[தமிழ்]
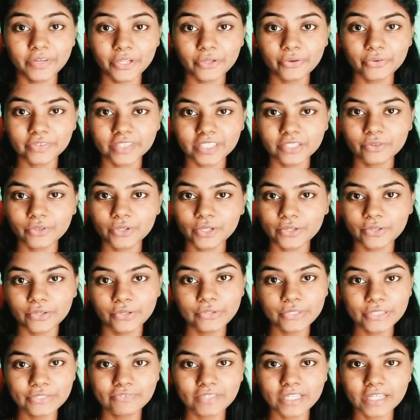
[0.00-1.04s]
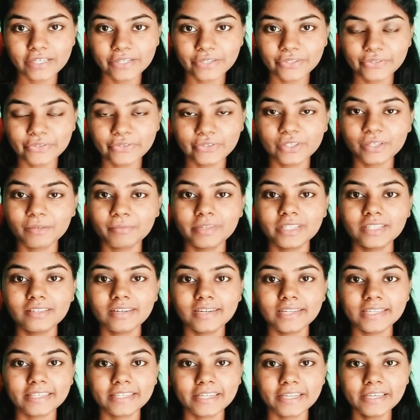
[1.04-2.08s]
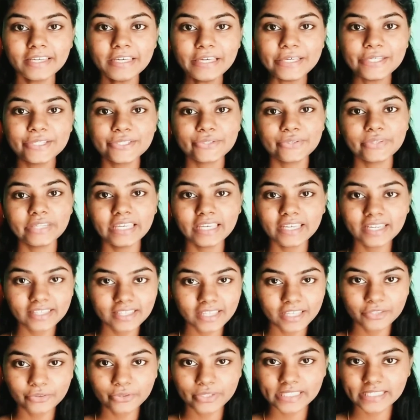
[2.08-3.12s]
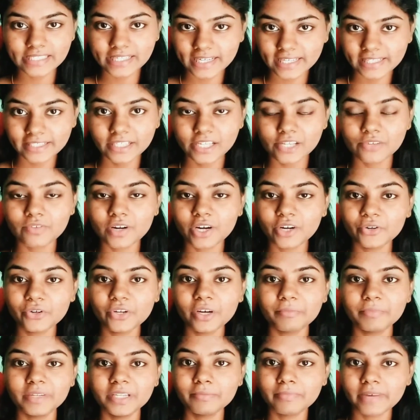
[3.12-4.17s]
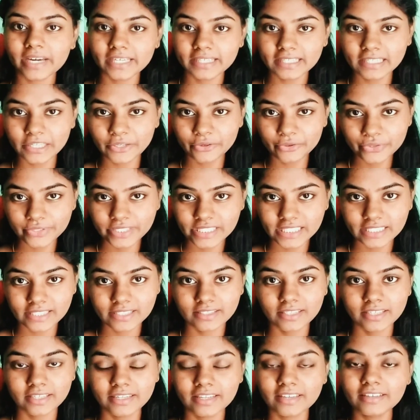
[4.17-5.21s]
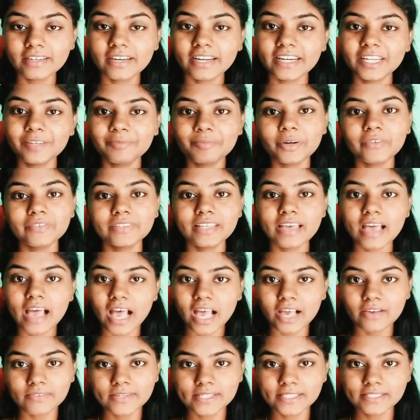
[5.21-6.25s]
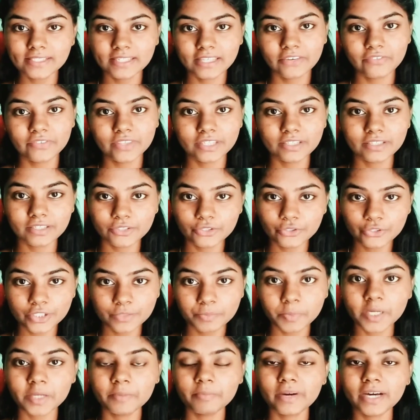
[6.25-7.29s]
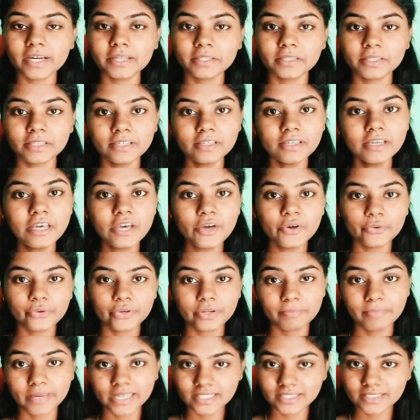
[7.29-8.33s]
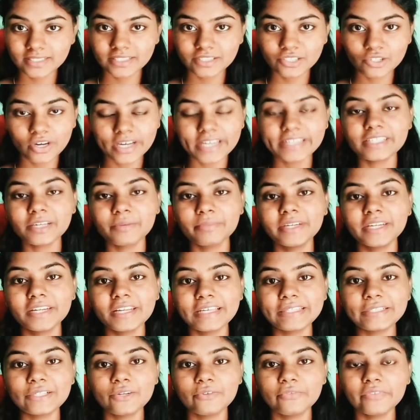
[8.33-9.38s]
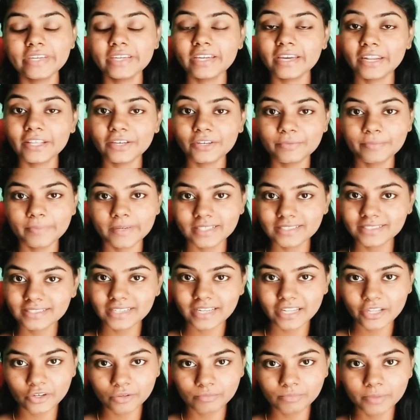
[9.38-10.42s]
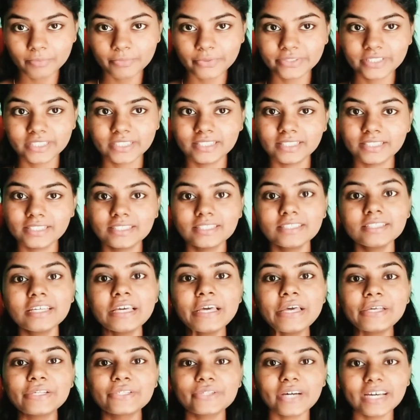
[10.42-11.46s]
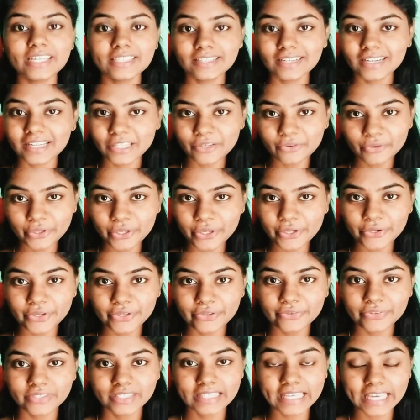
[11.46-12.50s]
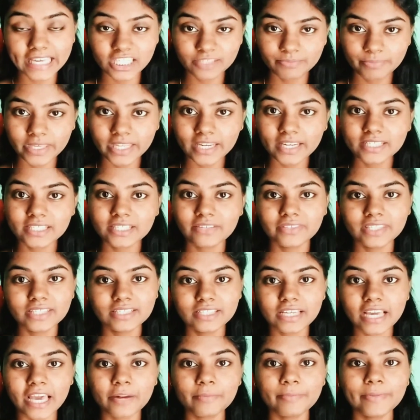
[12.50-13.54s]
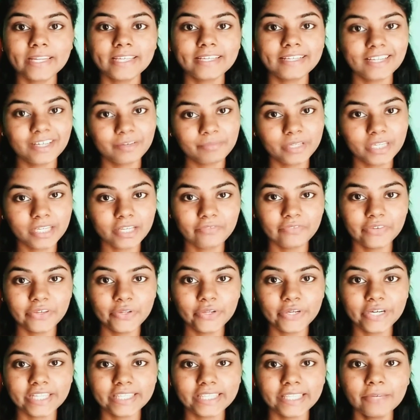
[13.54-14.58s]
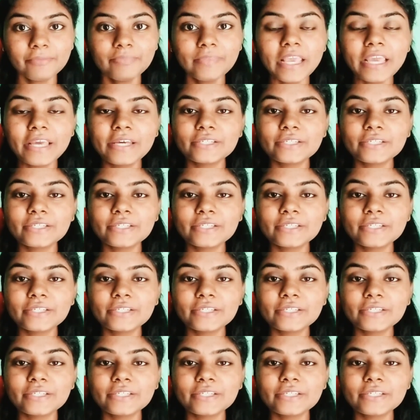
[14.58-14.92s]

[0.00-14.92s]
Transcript: வீடியோ வந்து உங்களுக்கு யூஸ்ஃபுல்லாக இருந்திருக்கும் அப்படின்னு நினைக்கிறேன் ஸோ நீங்கள் ஏதாவது ஒரு ஸ்ட்ரைட்னர் வாங்கணும் அப்படின்னு மைண்டில் யோசிச்சுட்டு இருந்தீங்கன்னா கண்டிப்பாக வந்து ஹேவல்ஸ் நீங்கள் வந்து சூஸ் பண்ணி பாருங்கள் ஒரு பெஸ்ட்டு சாய்ஸ் அப்படின்னு நான் சொல்லுவேன் எனக்கு பர்சனலாக ரொம்ப பிடிச்சிருந்துச்சு ஸோ அதனால தான் உங்கள் கூடயும் இந்த எக்ஸ்பீரியன்ஸை வந்து ஷேர் பண்ணிக்கலாம் அப்படின்னு நான் வீடியோ எடுத்தேன்